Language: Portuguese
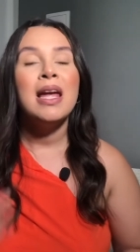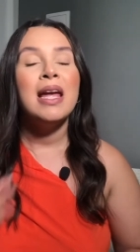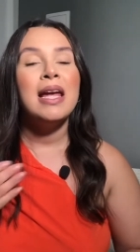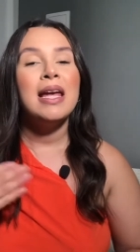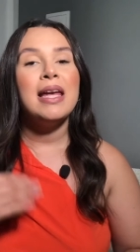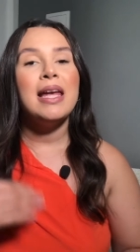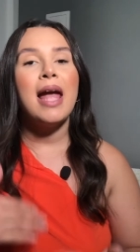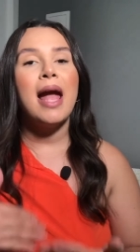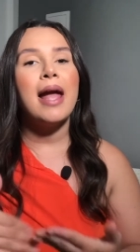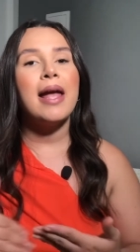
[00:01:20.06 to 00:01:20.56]

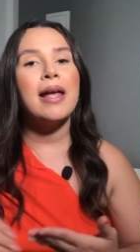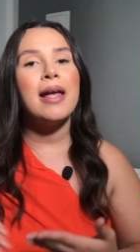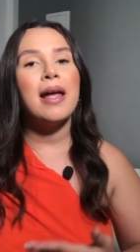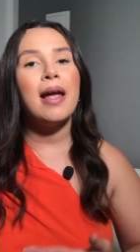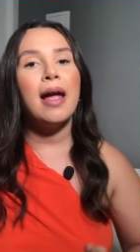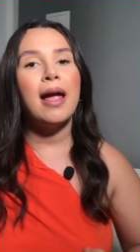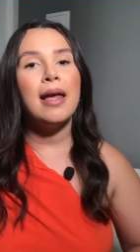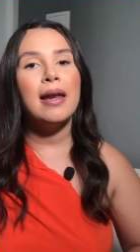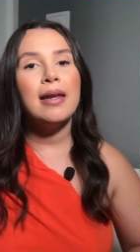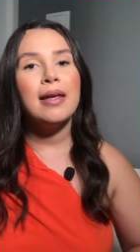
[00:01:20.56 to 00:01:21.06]
e aí
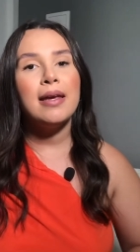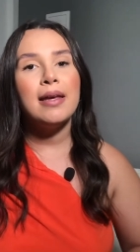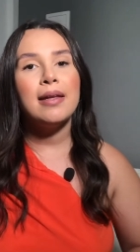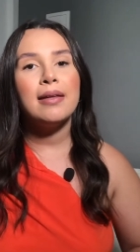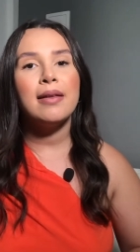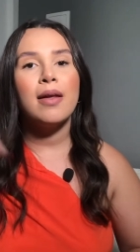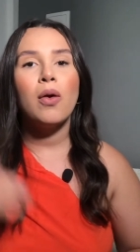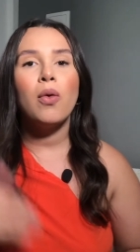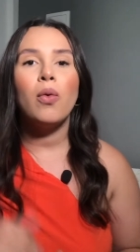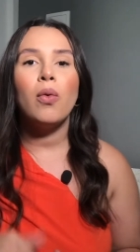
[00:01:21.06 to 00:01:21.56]
ele
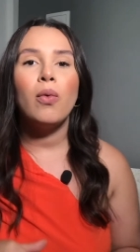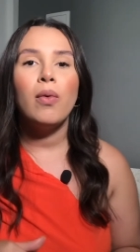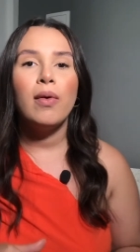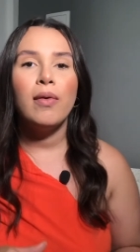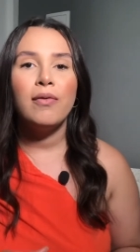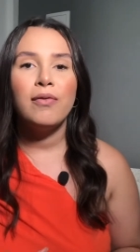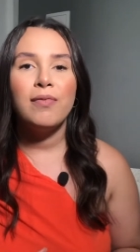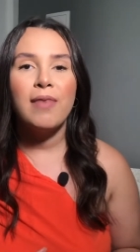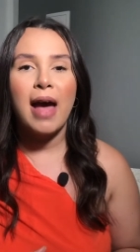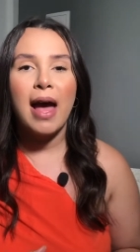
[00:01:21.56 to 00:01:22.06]
então
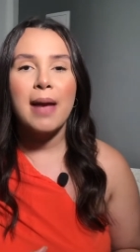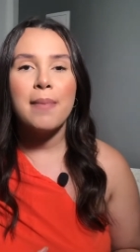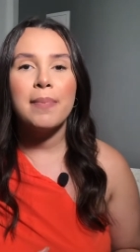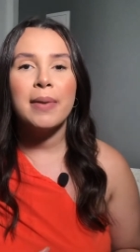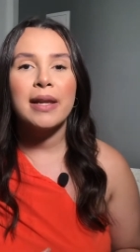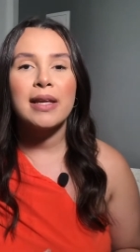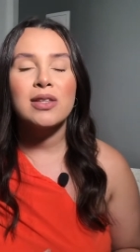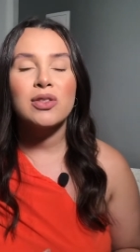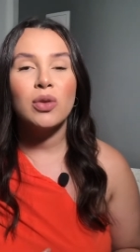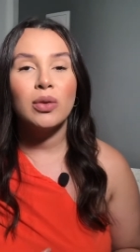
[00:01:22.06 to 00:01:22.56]
vai
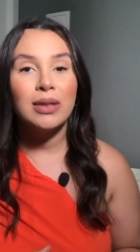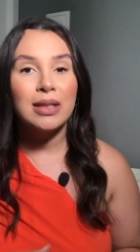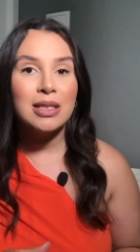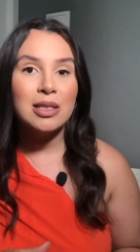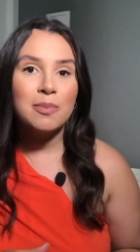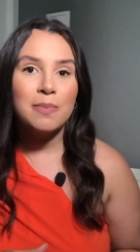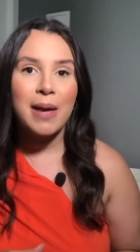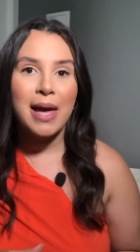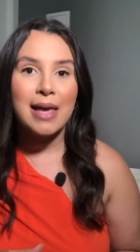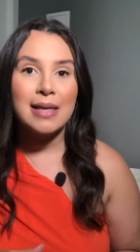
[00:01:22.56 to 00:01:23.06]
para as outras
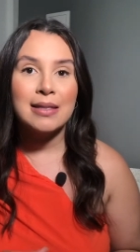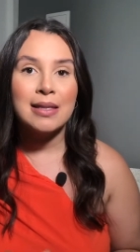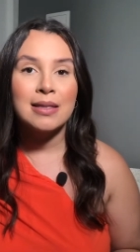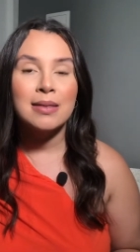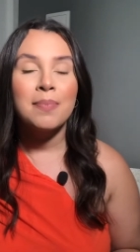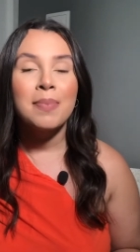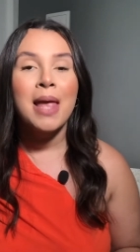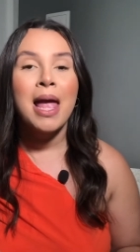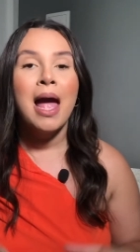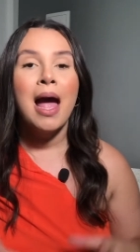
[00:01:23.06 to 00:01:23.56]
peças.
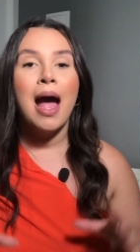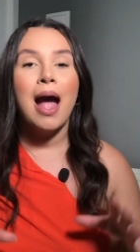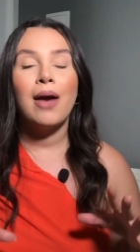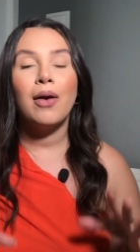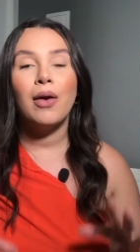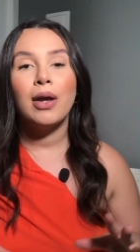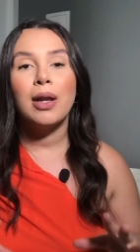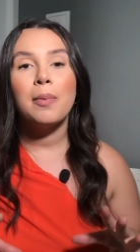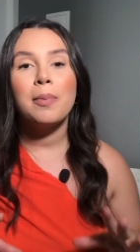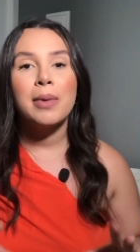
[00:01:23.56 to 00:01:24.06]

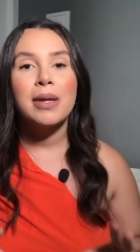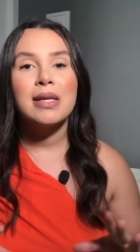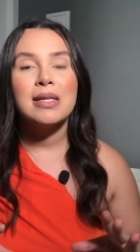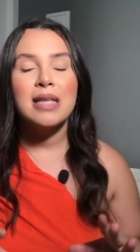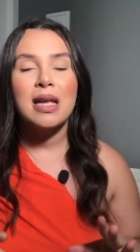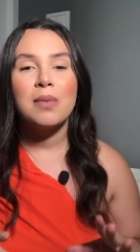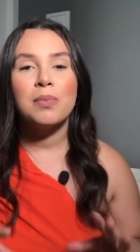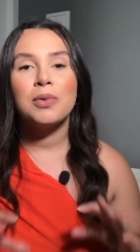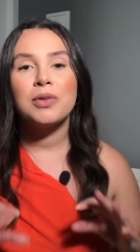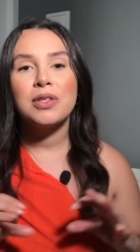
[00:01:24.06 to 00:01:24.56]
Agora, por
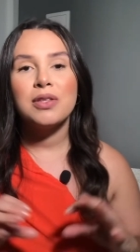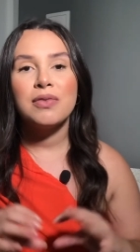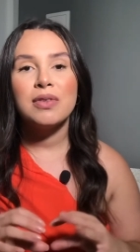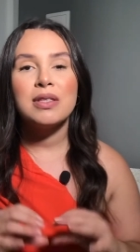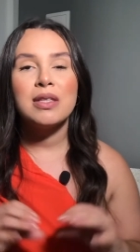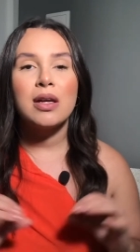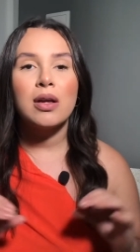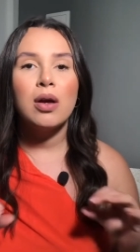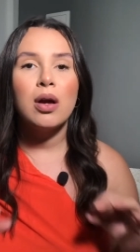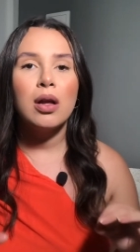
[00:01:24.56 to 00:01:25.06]
exemplo, se
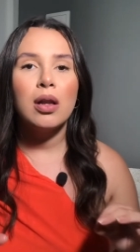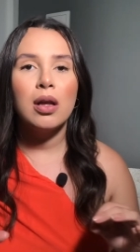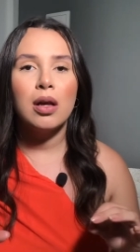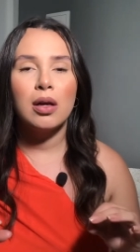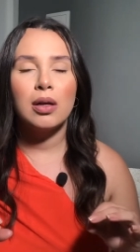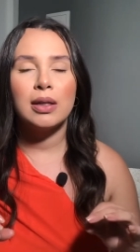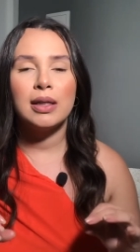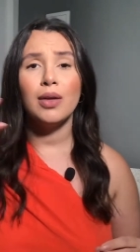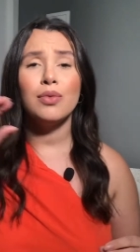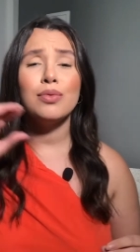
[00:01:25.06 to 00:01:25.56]
você
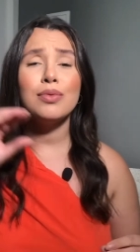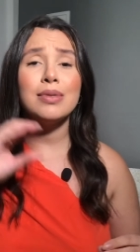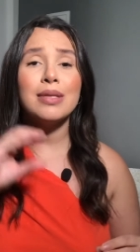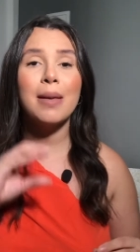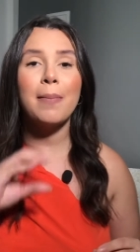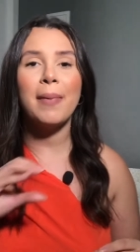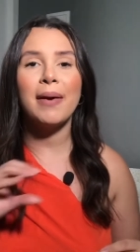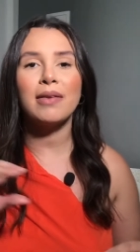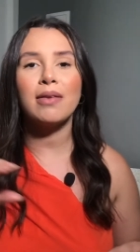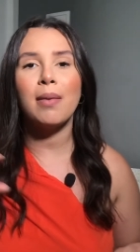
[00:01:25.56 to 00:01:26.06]
coloca um
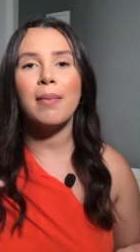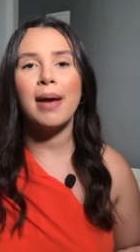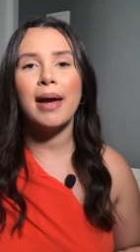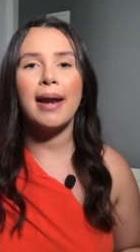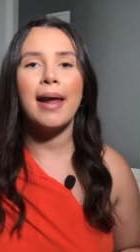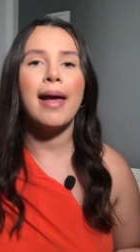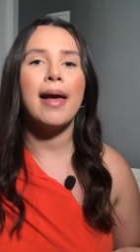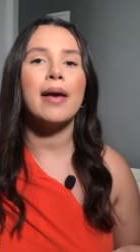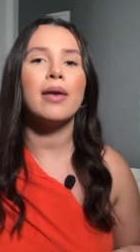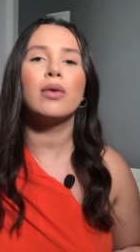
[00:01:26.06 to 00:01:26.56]
sapato
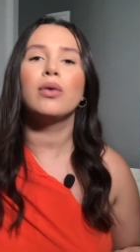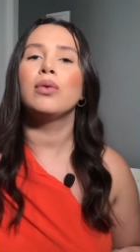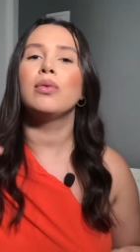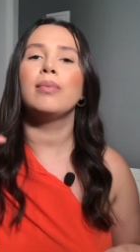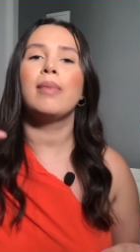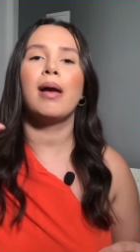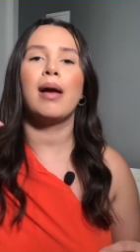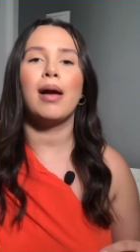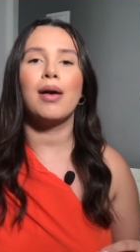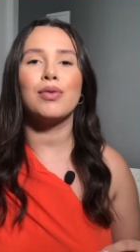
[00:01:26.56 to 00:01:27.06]
amarelo,
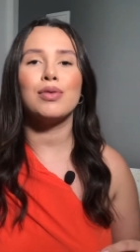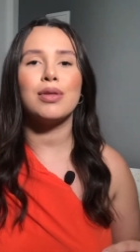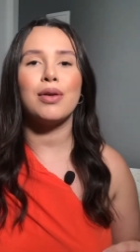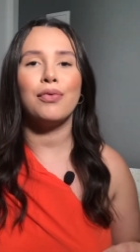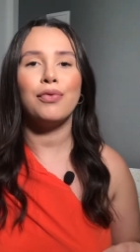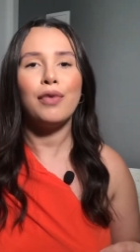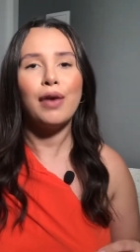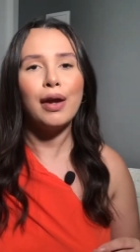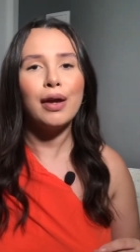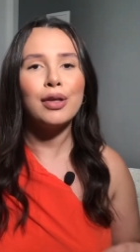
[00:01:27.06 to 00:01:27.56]
uma calça
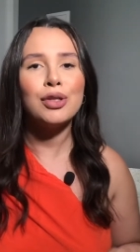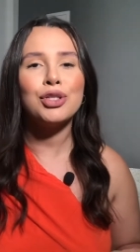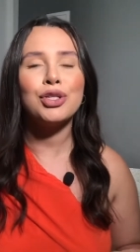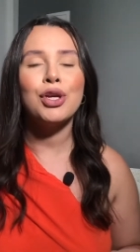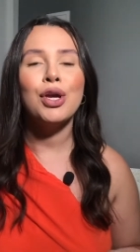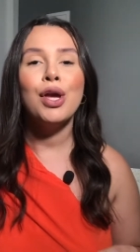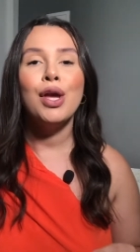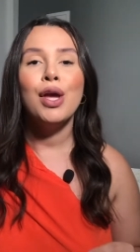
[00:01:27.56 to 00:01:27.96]
verde